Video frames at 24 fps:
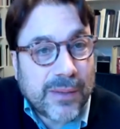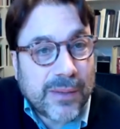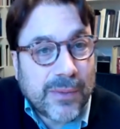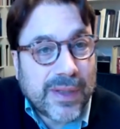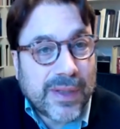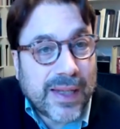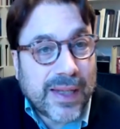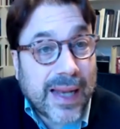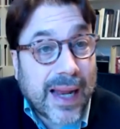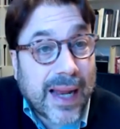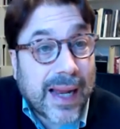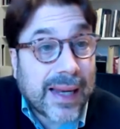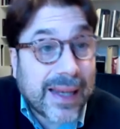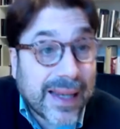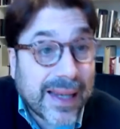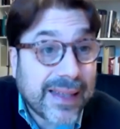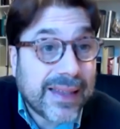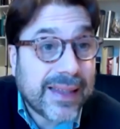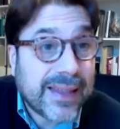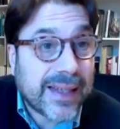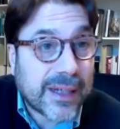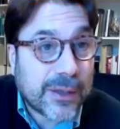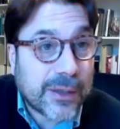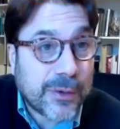della,
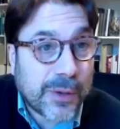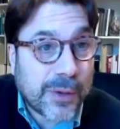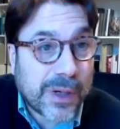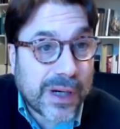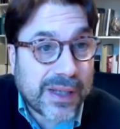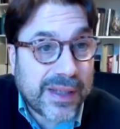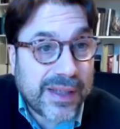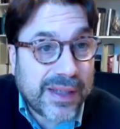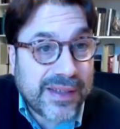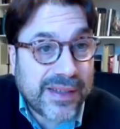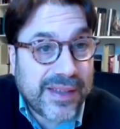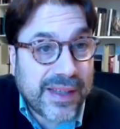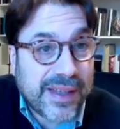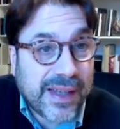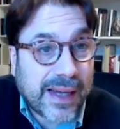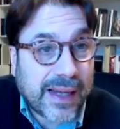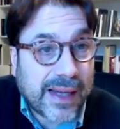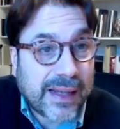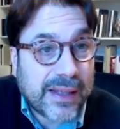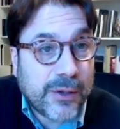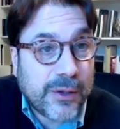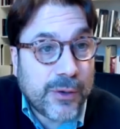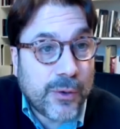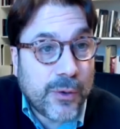letteratura
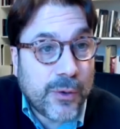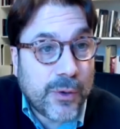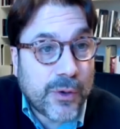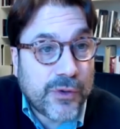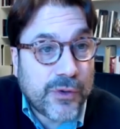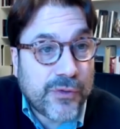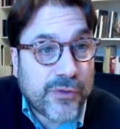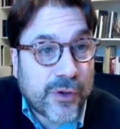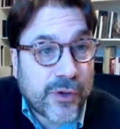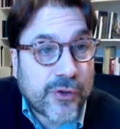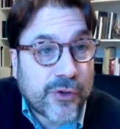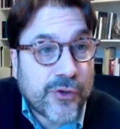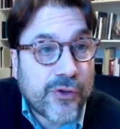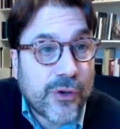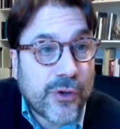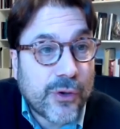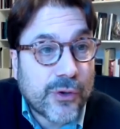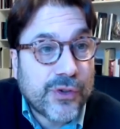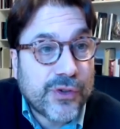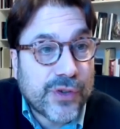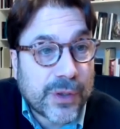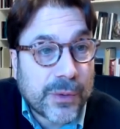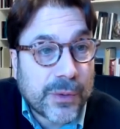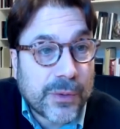artistica di Julius von
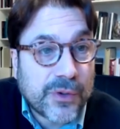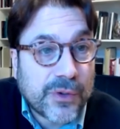Schlosser,